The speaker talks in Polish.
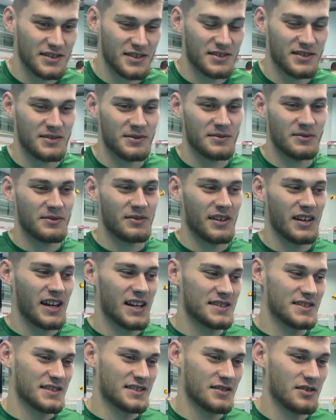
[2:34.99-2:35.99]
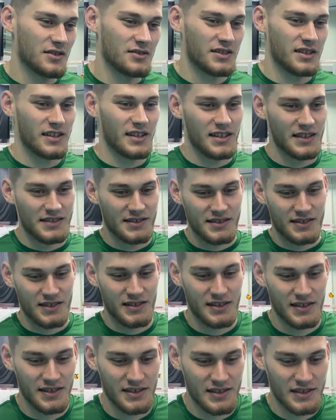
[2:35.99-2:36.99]
to mówię, raz jest gorzej, raz
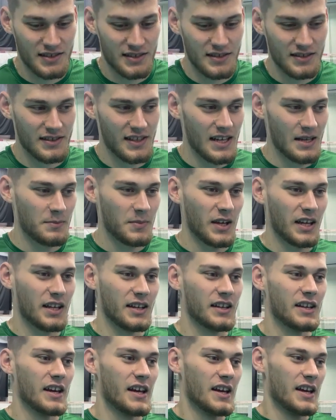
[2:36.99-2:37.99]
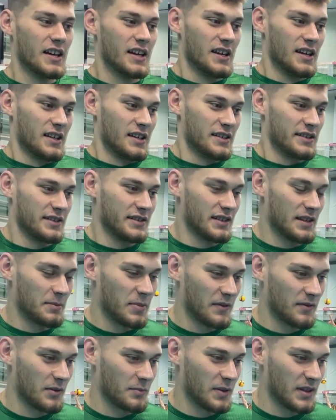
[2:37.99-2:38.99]
lepiej. Y, na
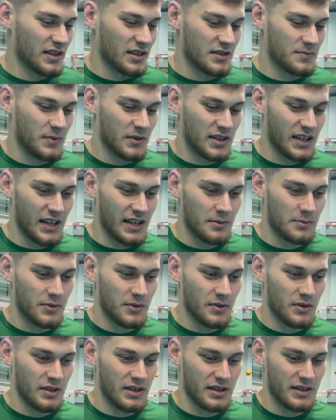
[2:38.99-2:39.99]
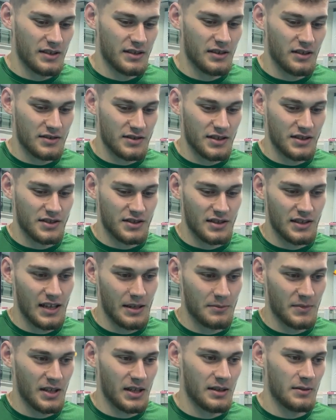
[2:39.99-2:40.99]
pewno pierwsze spotkania były dosyć
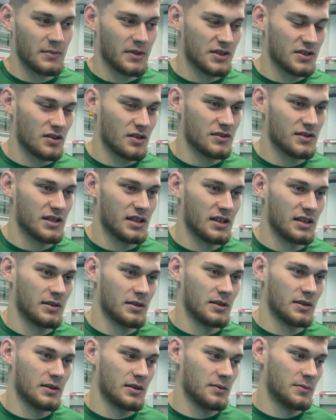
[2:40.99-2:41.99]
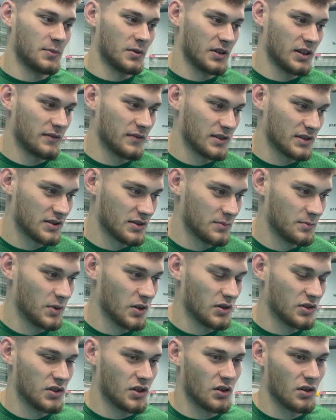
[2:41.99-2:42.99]
dla mnie męczące, ponieważ
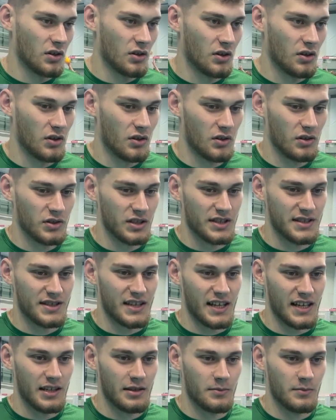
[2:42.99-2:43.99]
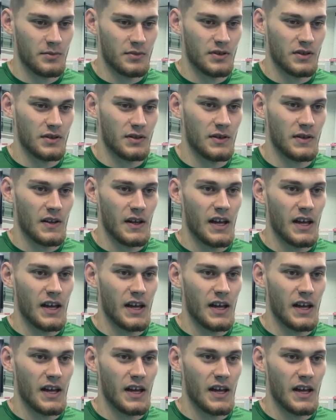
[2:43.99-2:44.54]
biodro jest takim, y,